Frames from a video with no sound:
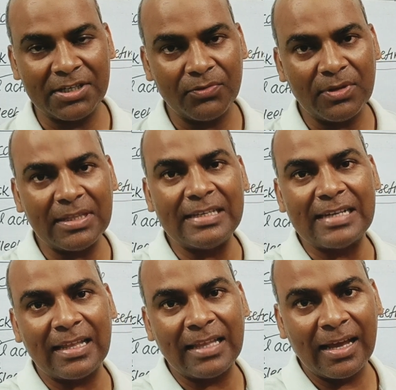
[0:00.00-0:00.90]
सेंसिटिविटी इतनी
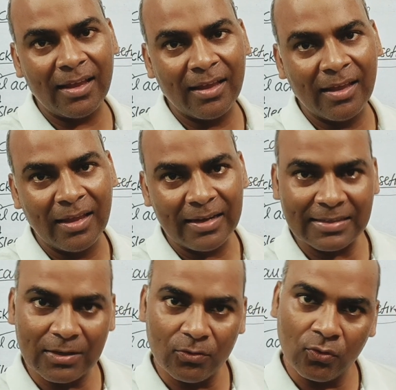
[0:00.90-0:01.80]
ज्यादा है
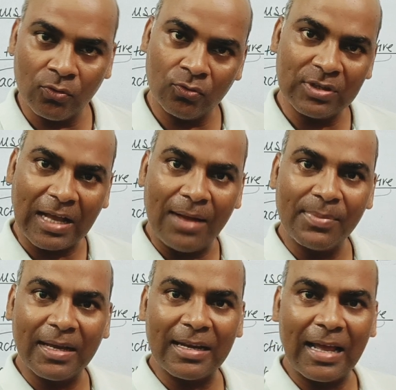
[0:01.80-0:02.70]
कि जैसे कुछ
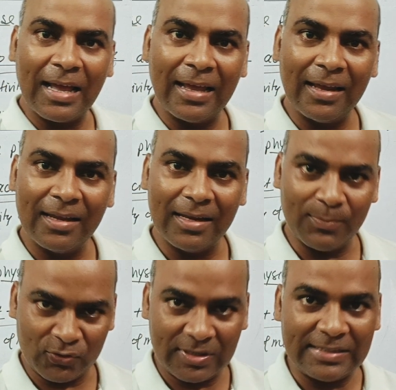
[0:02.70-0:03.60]
काम कर रहा है
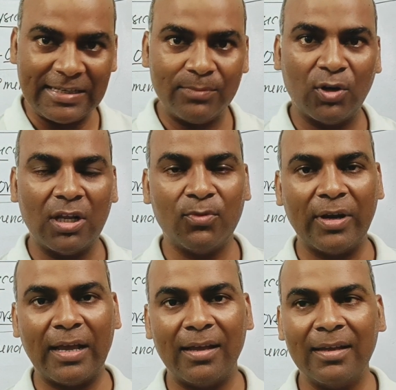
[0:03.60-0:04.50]
इमोशनल चेंज बॉडी में
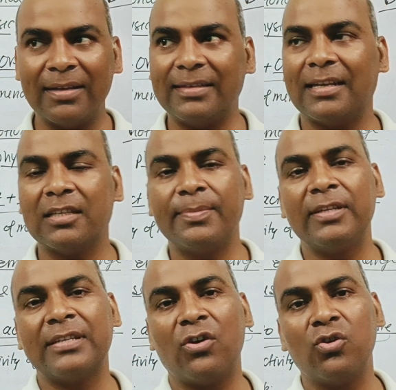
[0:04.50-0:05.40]
हो गया है जरा से
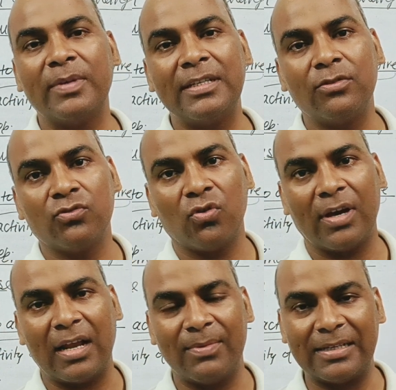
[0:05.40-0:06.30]
भी साउंड बजे तो उसको
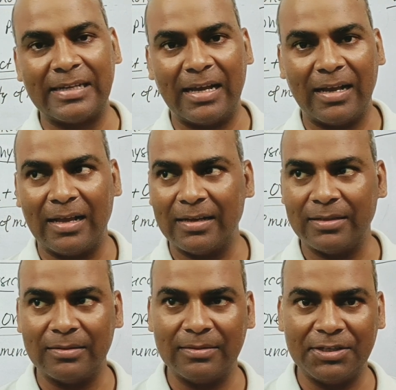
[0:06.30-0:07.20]
खराब लग जाएगा
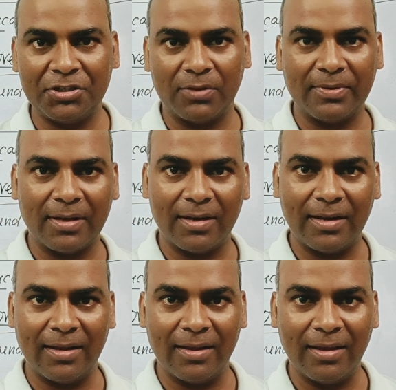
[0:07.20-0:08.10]
कि डिस्टर्ब कर
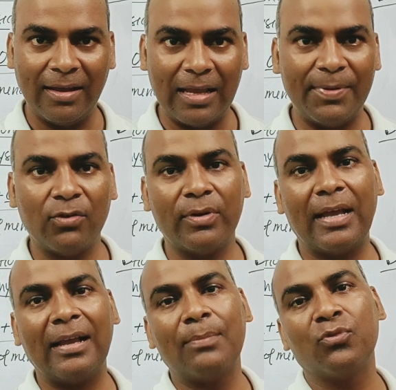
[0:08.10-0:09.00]
रहे हैं या फिर
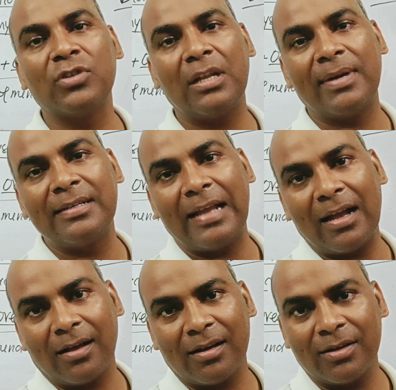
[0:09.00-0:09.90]
कोई आ गया पूछ ले भाई
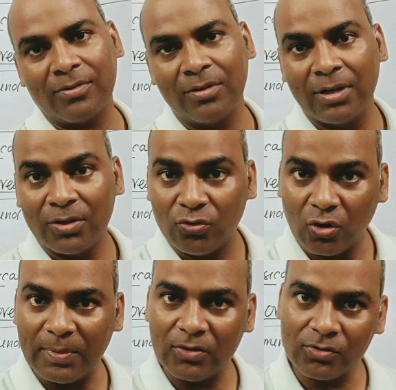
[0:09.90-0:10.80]
क्या कर रहे हो
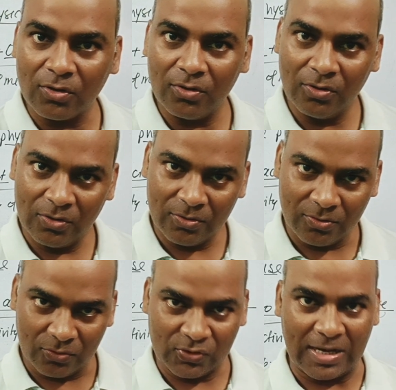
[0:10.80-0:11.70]
तो भी उसको
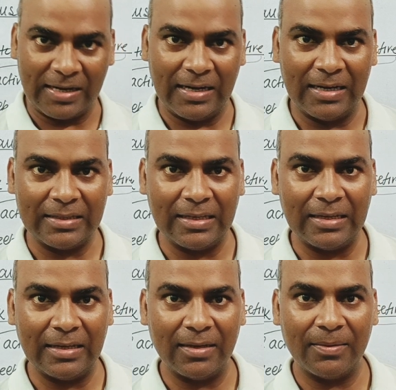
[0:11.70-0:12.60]
गुस्सा लगने
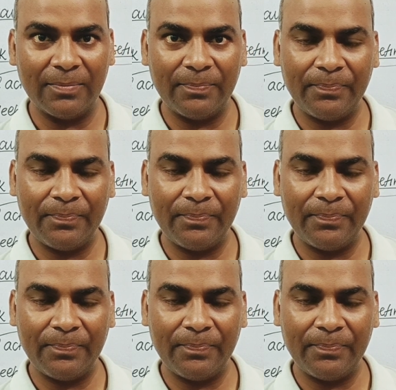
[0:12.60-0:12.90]
लगती है